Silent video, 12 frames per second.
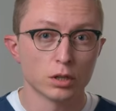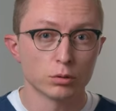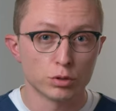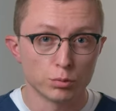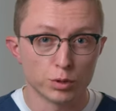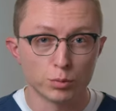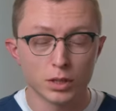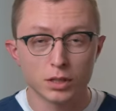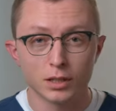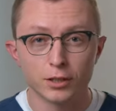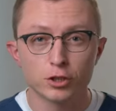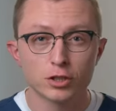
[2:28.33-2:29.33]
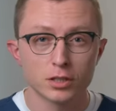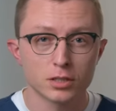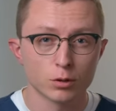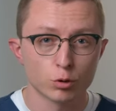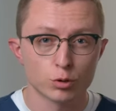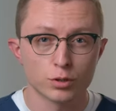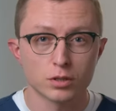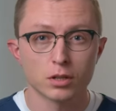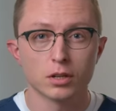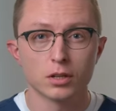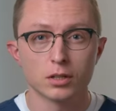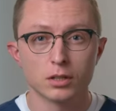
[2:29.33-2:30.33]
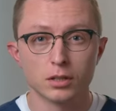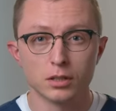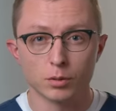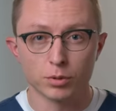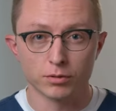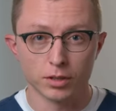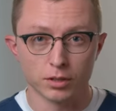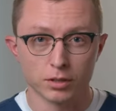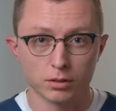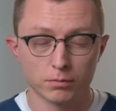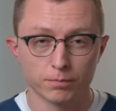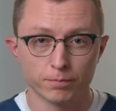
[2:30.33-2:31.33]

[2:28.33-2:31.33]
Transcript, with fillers: но тем не менее лишняя осторожность не повредит.